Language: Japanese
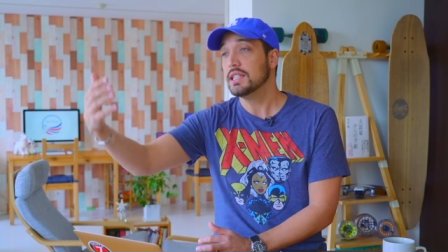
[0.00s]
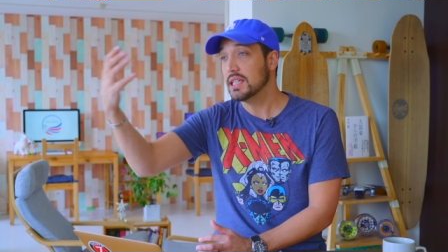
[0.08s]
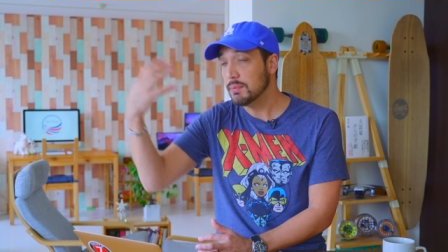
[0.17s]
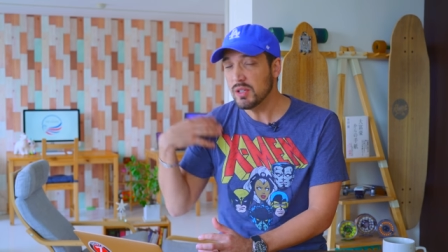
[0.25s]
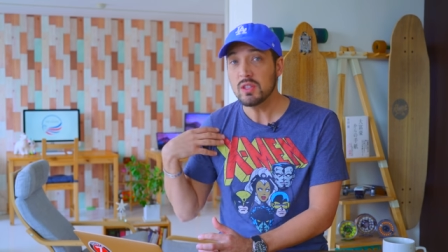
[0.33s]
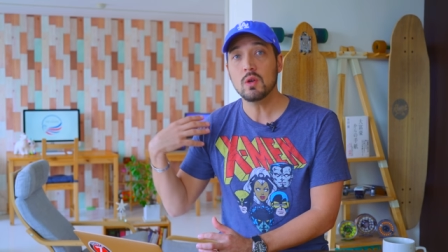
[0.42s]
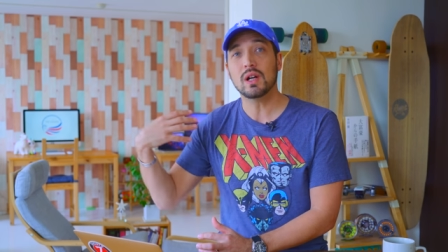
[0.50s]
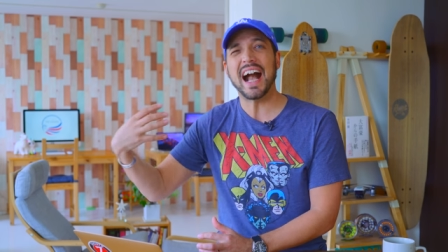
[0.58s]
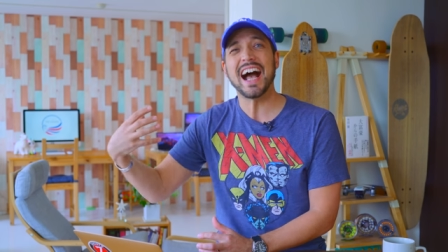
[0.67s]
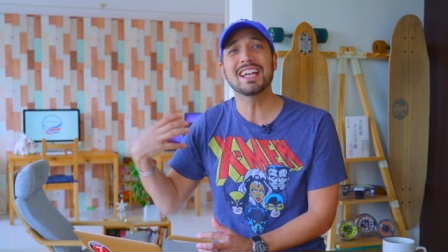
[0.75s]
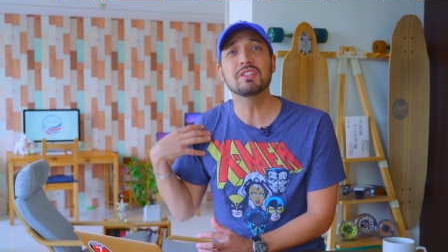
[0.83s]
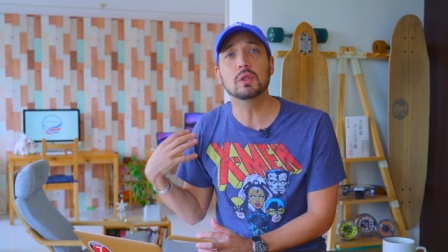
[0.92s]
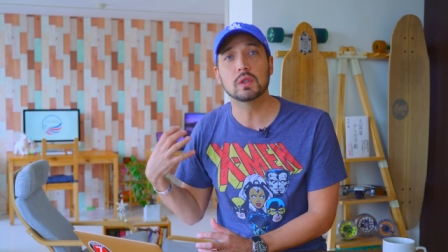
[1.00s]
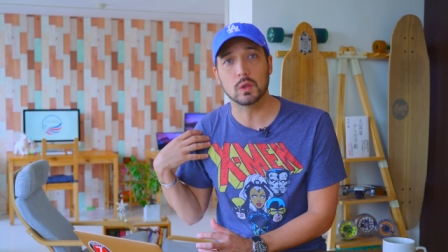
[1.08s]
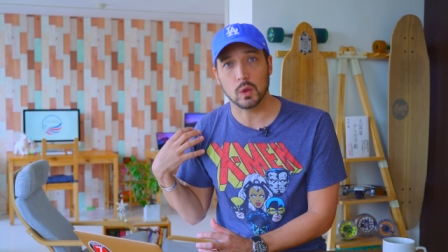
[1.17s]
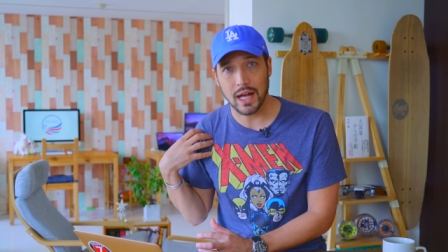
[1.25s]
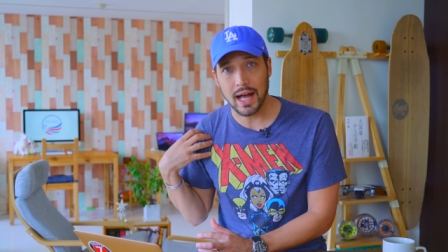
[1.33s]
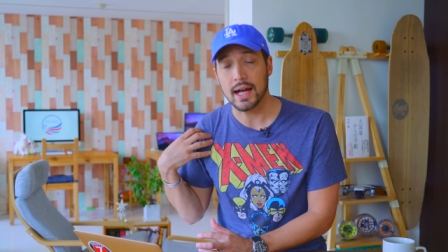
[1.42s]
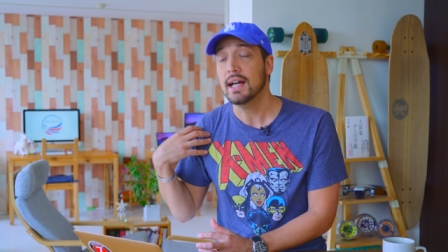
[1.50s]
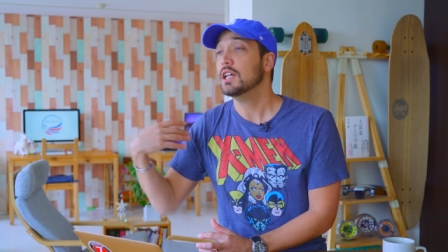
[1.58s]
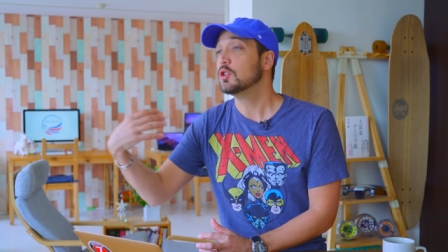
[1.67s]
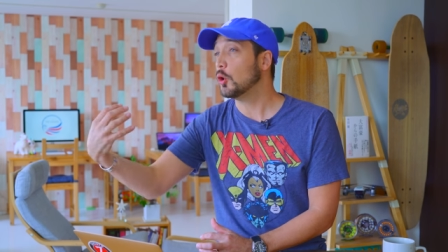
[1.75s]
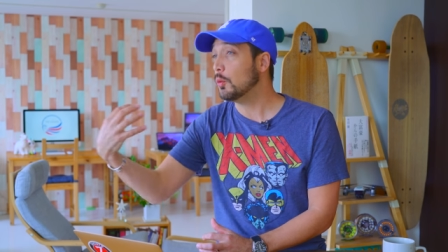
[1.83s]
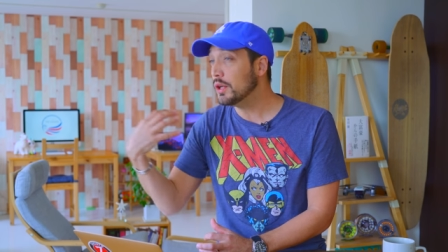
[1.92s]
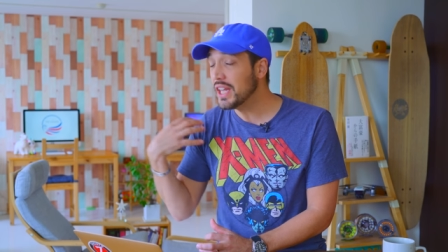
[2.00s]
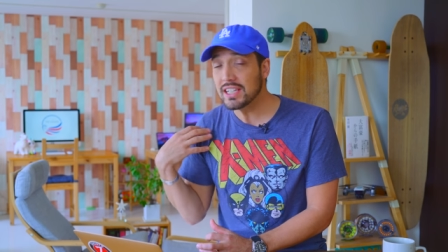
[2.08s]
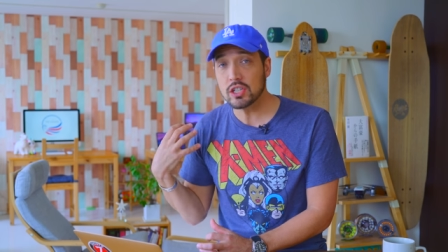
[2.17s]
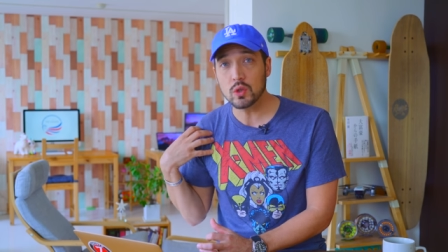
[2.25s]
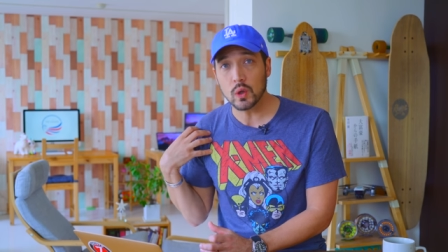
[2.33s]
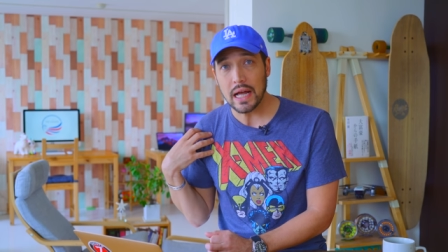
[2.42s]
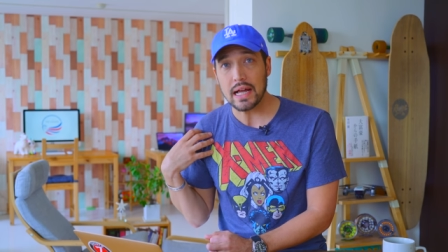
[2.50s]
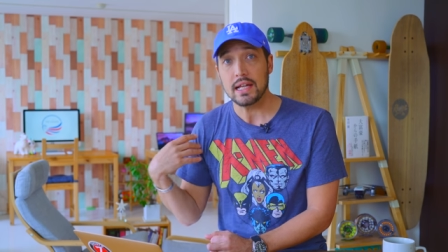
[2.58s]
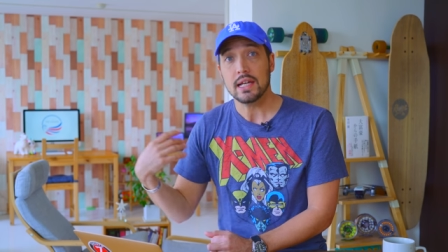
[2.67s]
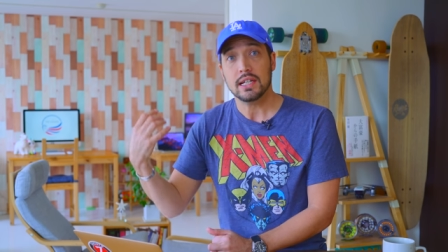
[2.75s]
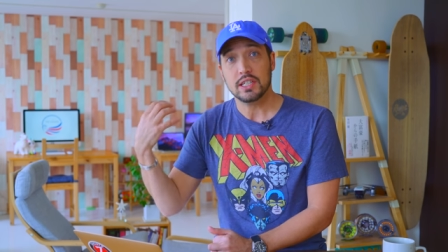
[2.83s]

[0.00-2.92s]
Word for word: 自分の家族とか友達とか